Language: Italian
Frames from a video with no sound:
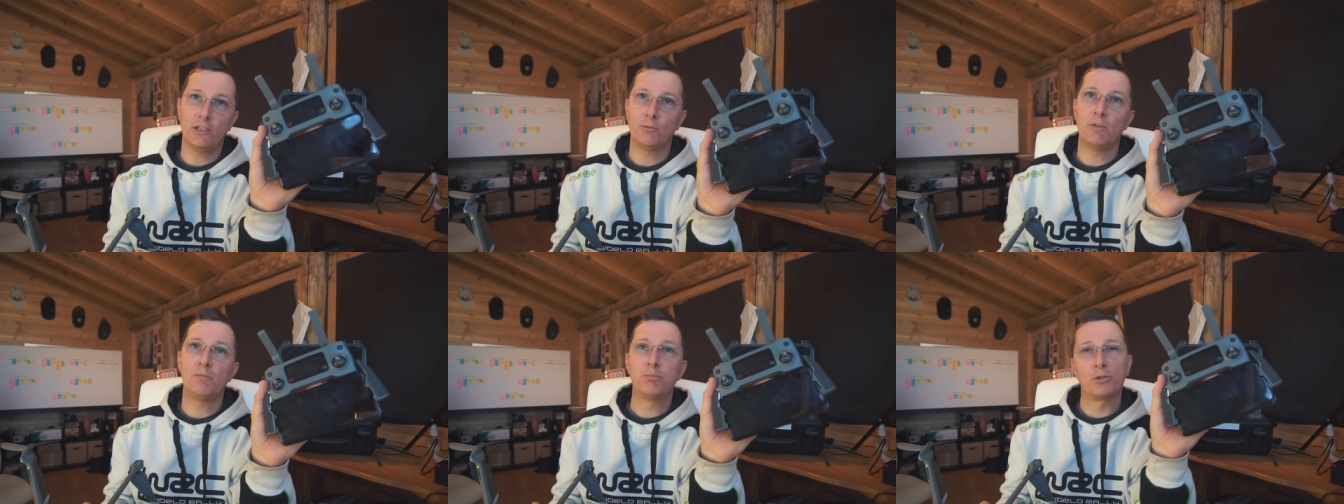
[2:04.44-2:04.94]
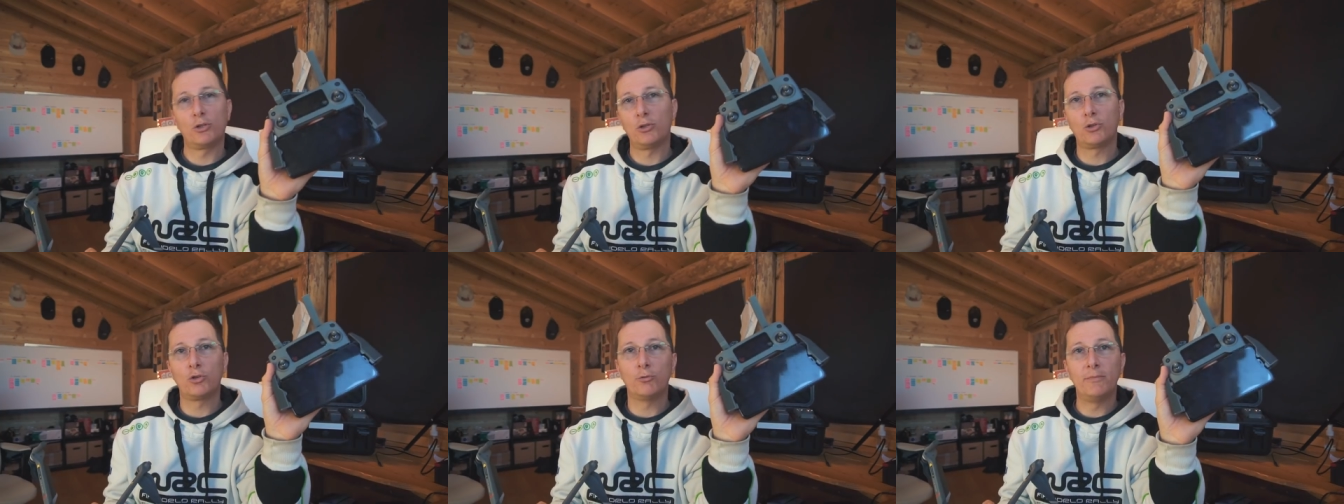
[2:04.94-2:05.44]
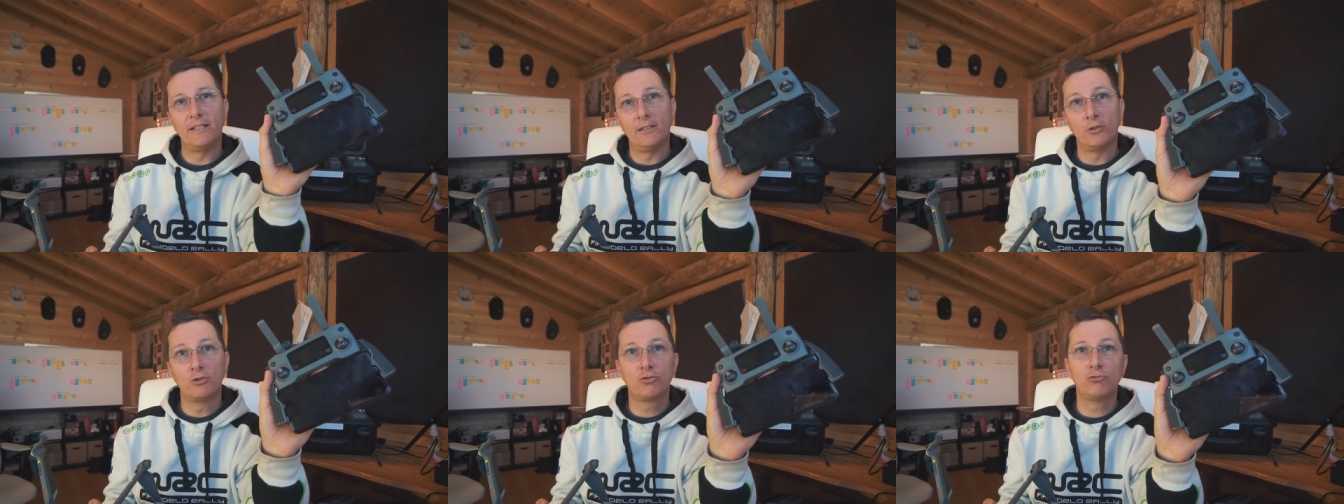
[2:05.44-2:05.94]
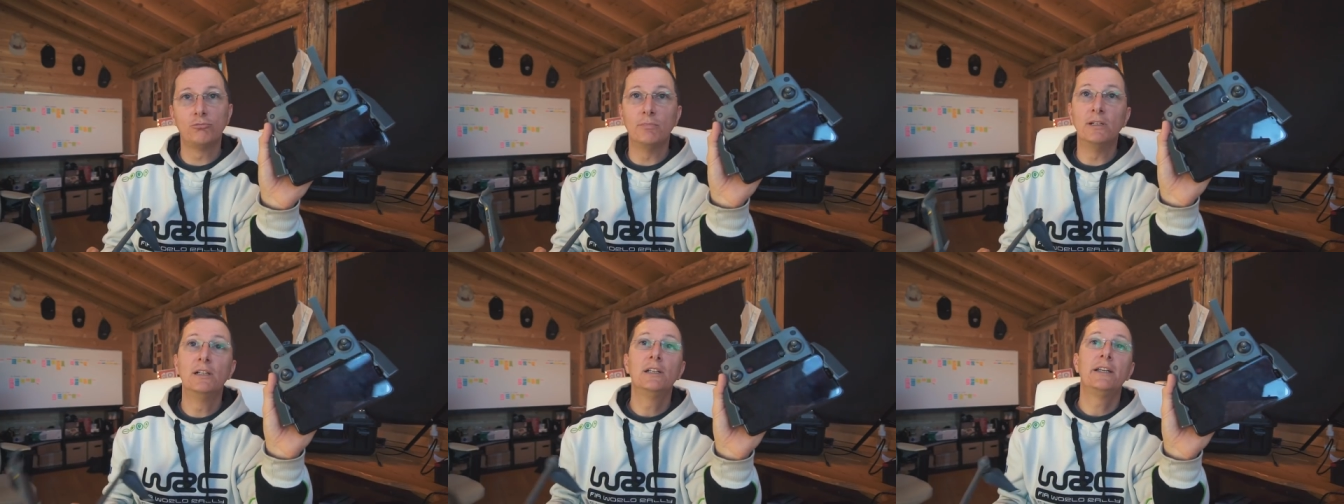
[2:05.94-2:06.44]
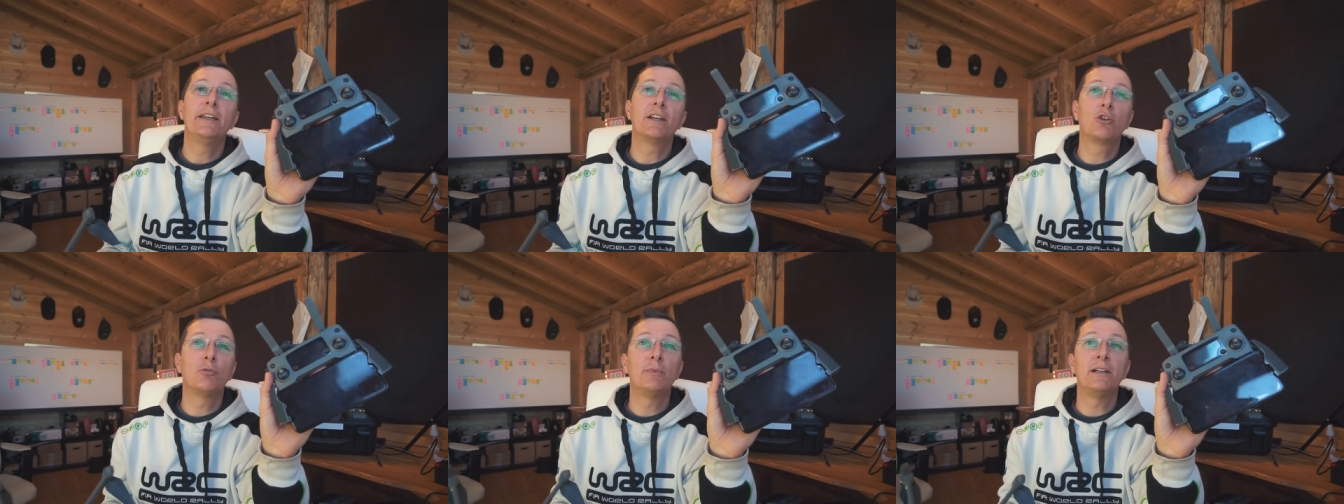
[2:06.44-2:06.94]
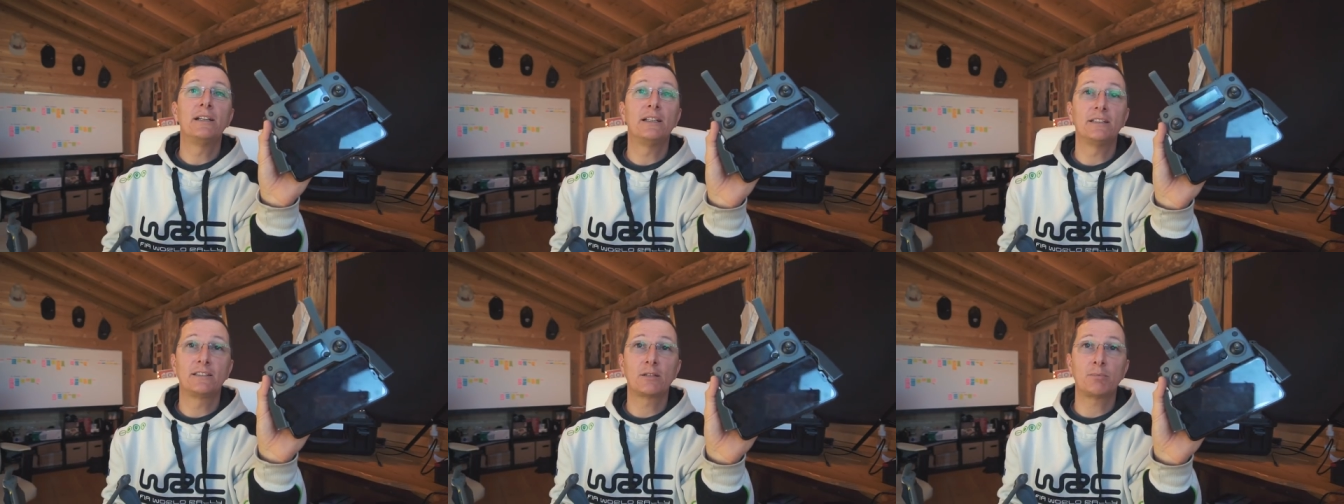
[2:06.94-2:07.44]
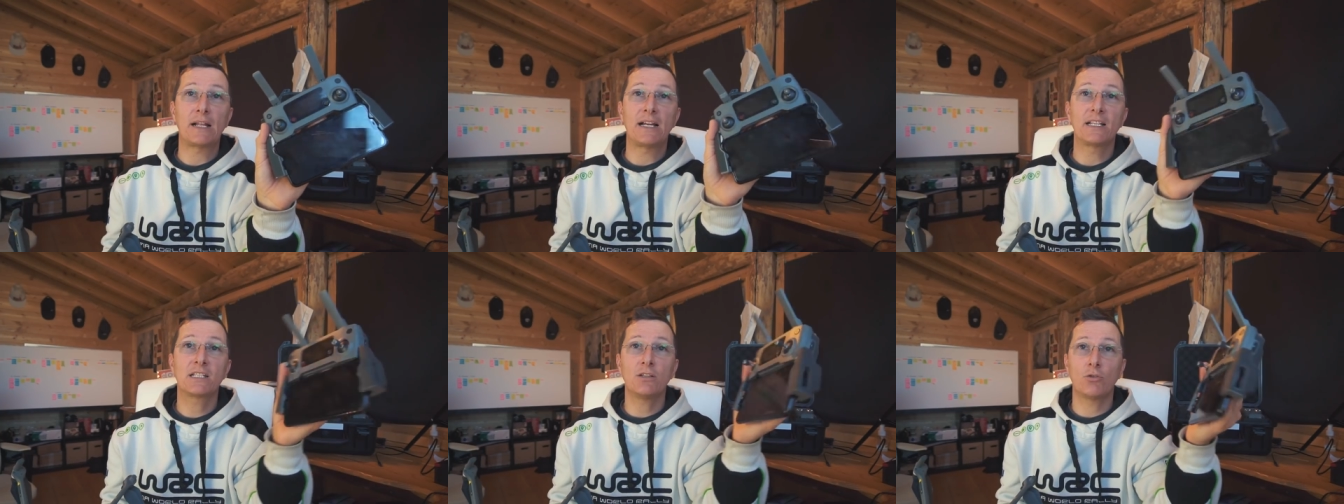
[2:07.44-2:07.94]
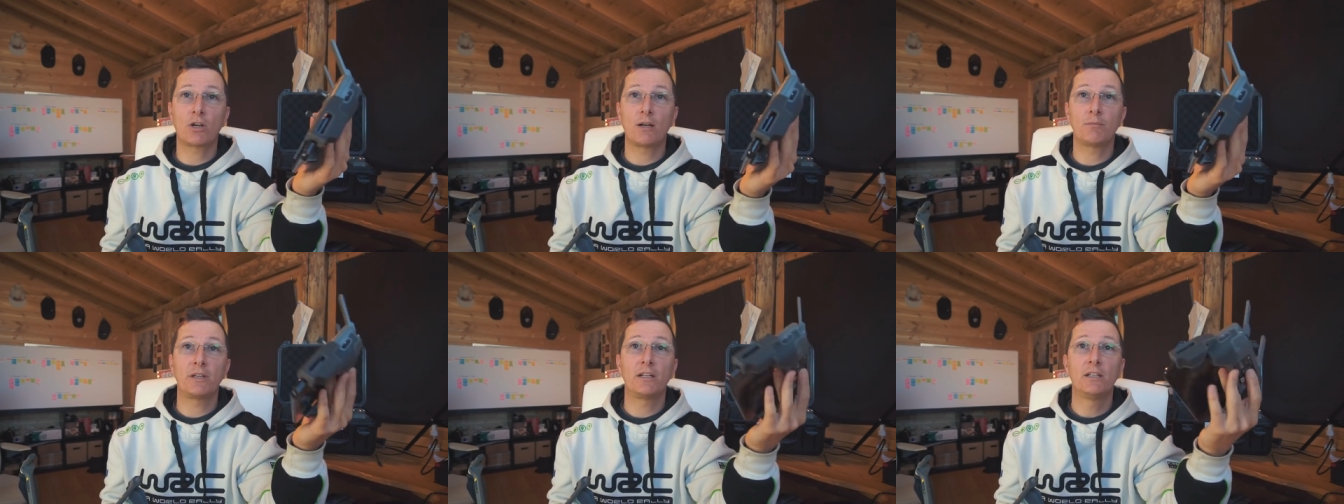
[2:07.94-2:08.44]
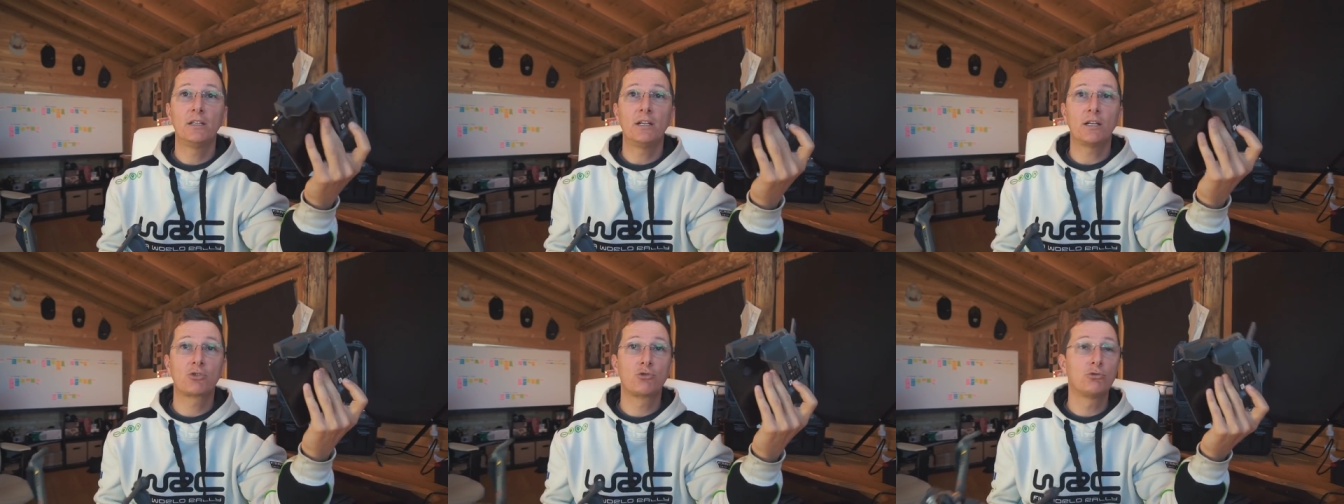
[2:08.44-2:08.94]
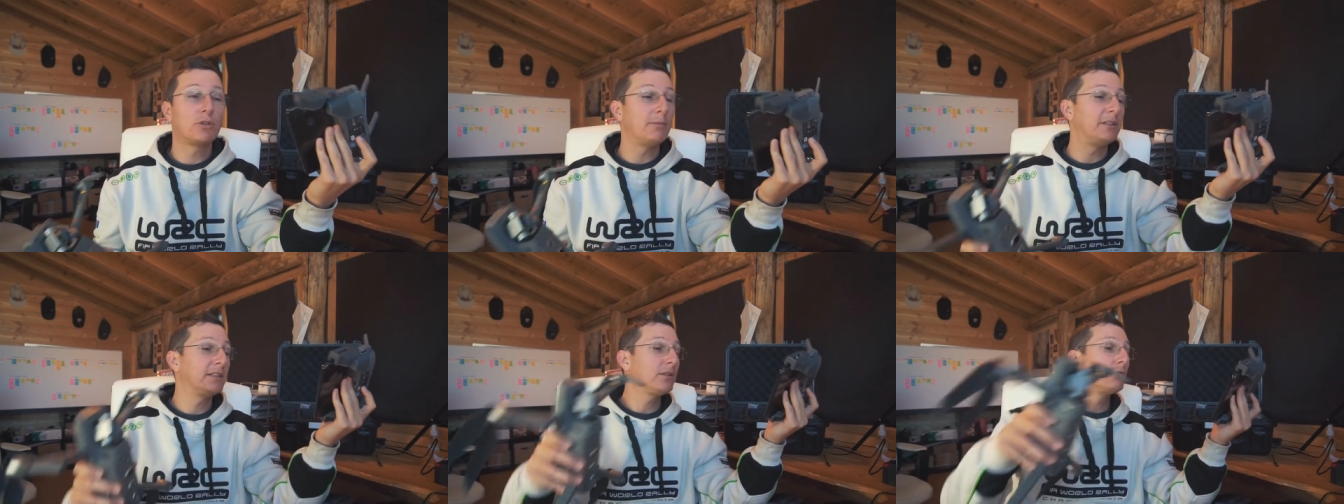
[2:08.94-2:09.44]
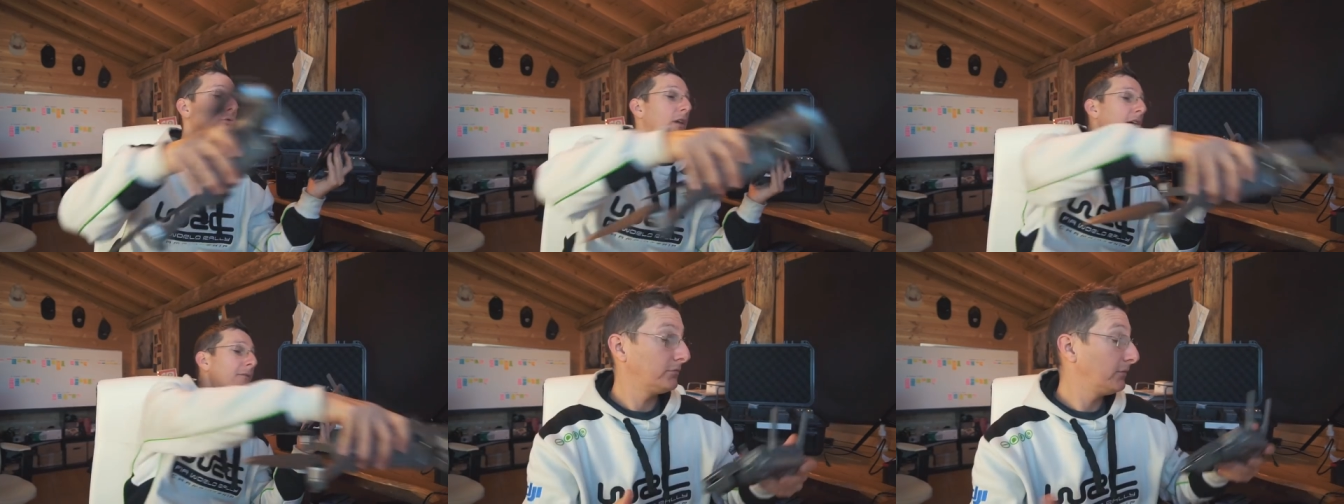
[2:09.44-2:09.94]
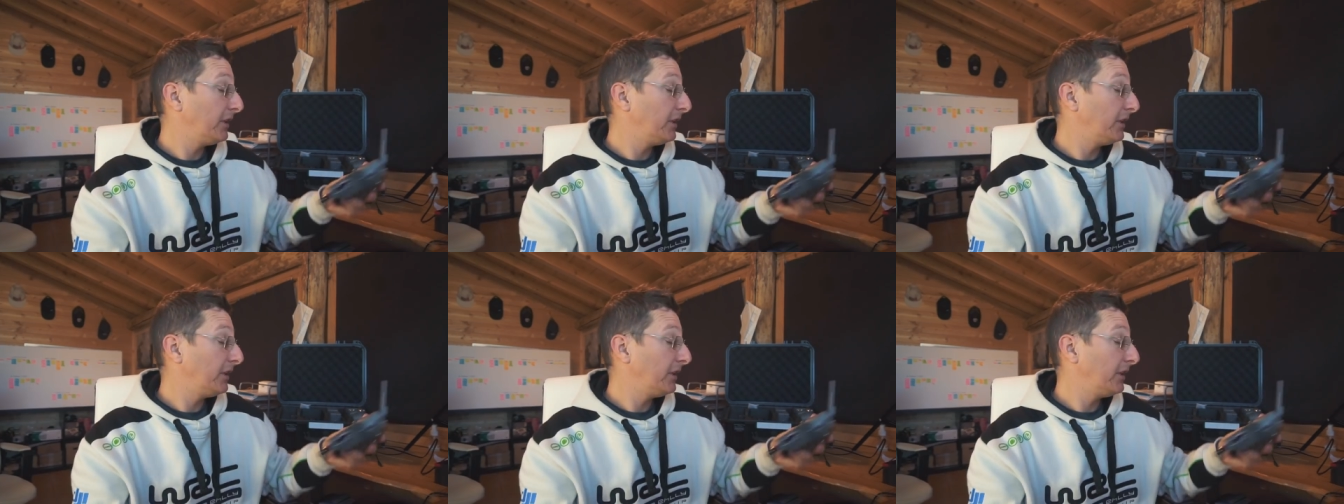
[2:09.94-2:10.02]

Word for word: come il Pro, come lo Zoom e come l'Enterprise, non cambia assolutamente assolutamente nulla.